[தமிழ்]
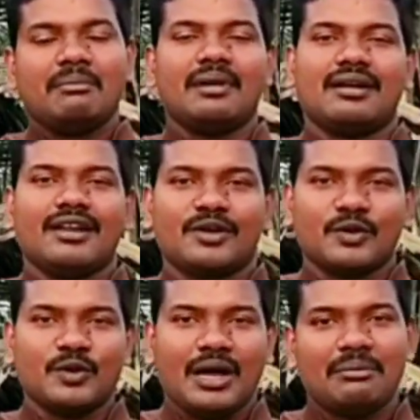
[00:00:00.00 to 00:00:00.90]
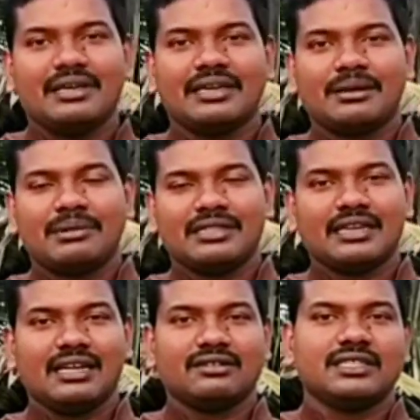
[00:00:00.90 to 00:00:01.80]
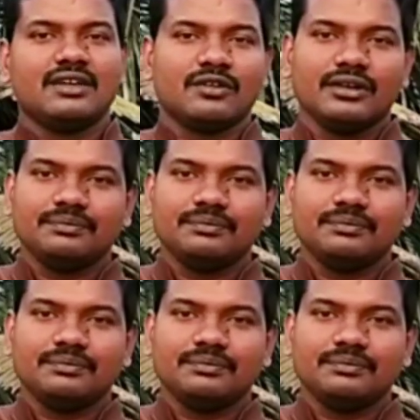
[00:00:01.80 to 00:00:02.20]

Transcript: பெட்டராக இருக்கும் அப்படிங்கிற மாதிரிலாம் வந்து அவங்க